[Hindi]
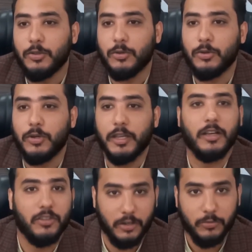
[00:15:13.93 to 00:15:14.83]
तो एक
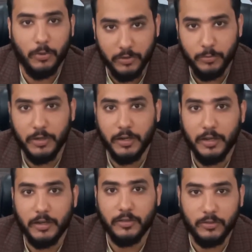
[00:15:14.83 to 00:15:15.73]
अच्छा रिस्पांस मिल
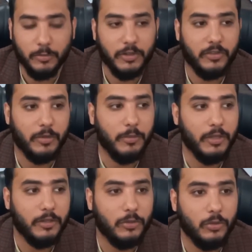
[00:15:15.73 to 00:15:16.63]
रहा है कस्टमर्स का
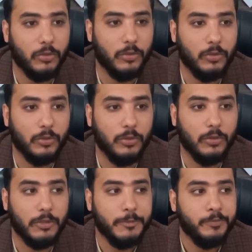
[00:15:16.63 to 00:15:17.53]
भी
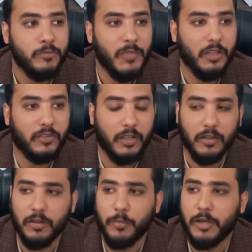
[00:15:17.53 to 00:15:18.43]
तो इसके
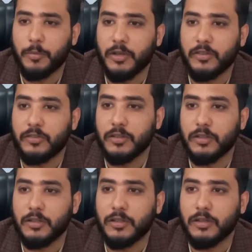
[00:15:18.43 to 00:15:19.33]
अलावा मेरे पास
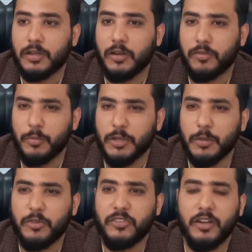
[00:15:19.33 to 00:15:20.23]
काफ़ी
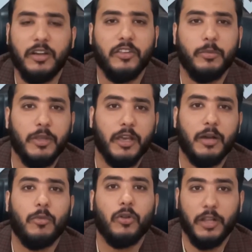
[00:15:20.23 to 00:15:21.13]
मतलब फैसिलिटीज़ भी हैं
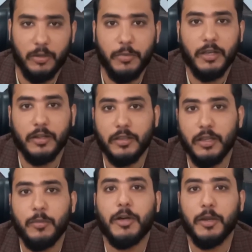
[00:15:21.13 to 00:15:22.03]
हम ऑनलाइन भी करते
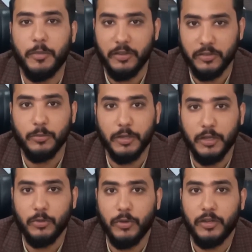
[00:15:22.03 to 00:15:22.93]
हैं हमारे पेजेस
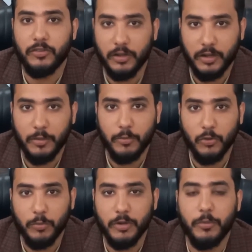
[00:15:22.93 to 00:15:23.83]
बने हुए हैं इंस्टाग्राम
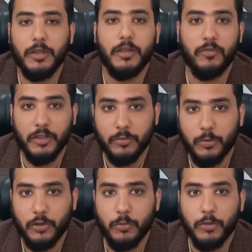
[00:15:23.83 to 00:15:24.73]
के ऊपर भी
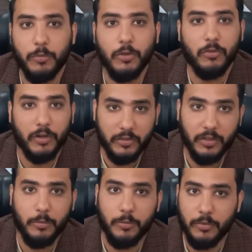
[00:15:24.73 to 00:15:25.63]
फेसबुक के ऊपर भी और
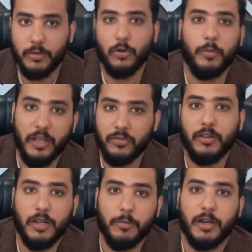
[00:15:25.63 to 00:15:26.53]
व्हाट्सएप ग्रुप
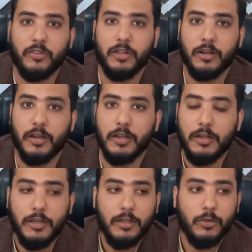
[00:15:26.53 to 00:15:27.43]
वेल हमारा चल रहा है